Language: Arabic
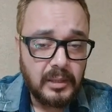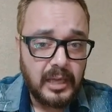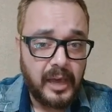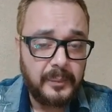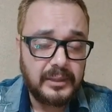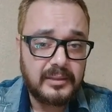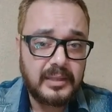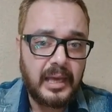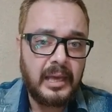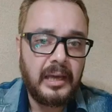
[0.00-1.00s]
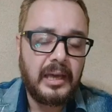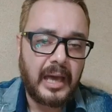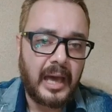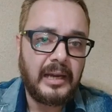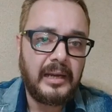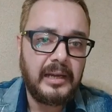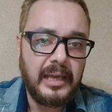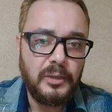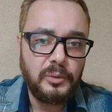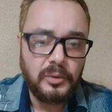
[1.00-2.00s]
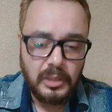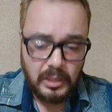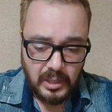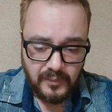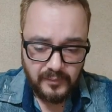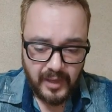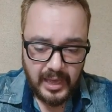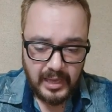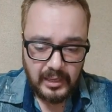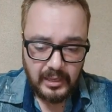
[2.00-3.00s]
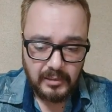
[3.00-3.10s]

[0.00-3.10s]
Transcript: أحمد السقا على اللي قاله في حق